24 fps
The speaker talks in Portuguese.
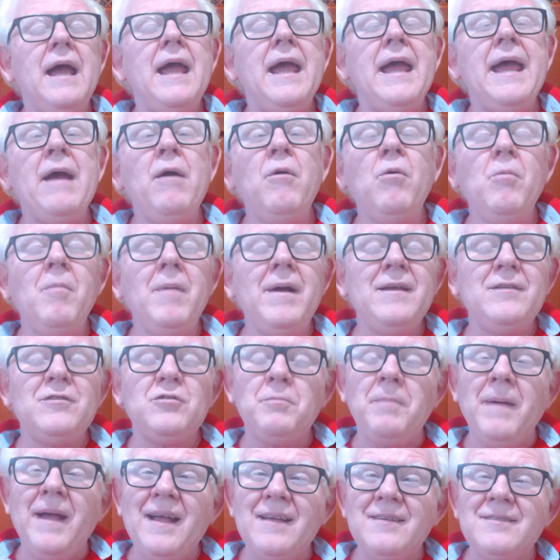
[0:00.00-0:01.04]
é uma
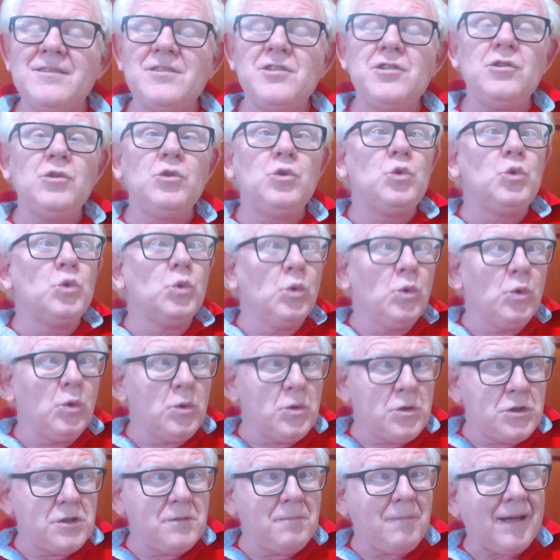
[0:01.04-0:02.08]
espécie de duro
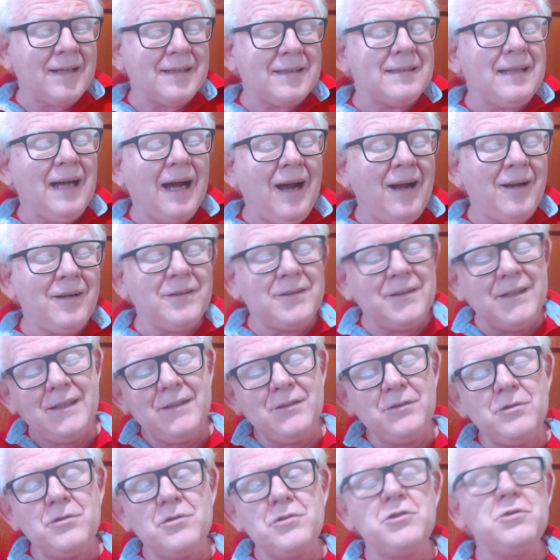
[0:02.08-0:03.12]
de matar
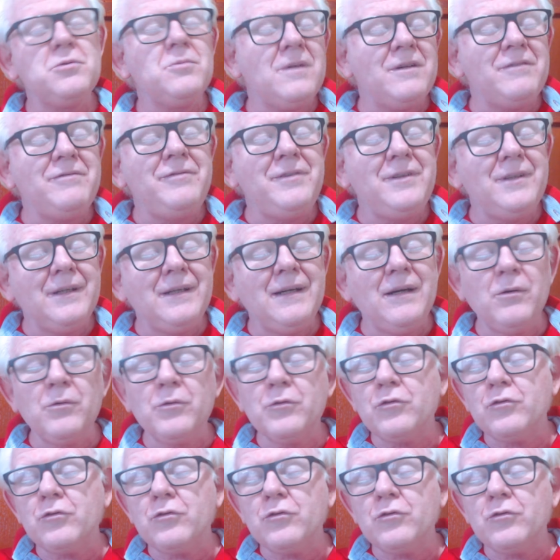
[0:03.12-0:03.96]
dentro de um avião.